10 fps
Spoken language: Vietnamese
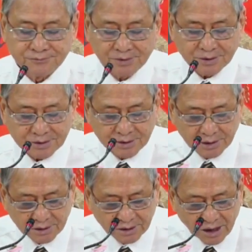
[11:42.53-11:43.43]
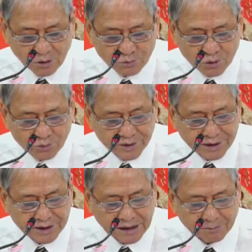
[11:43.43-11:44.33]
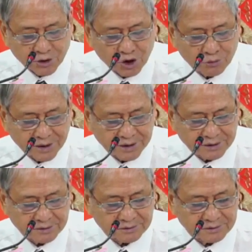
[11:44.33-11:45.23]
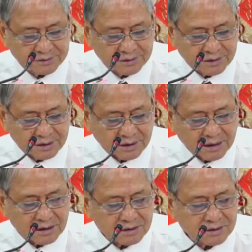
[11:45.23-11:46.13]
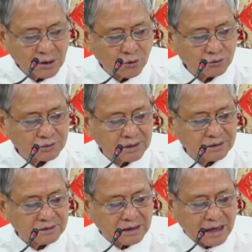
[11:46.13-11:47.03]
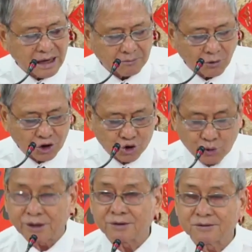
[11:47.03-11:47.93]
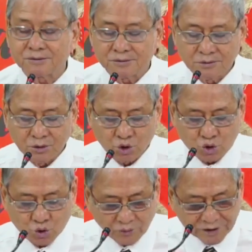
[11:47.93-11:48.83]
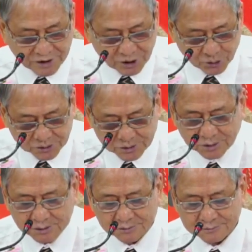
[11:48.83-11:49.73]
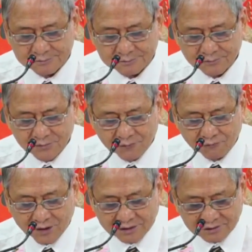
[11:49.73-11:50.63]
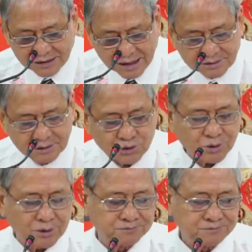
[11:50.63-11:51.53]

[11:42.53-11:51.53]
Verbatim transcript: Nhưng ông cũng kinh nghiệm một điều mới là sau tất cả mọi chuyện, Chúa vẫn yêu thương và tha thứ cho ông.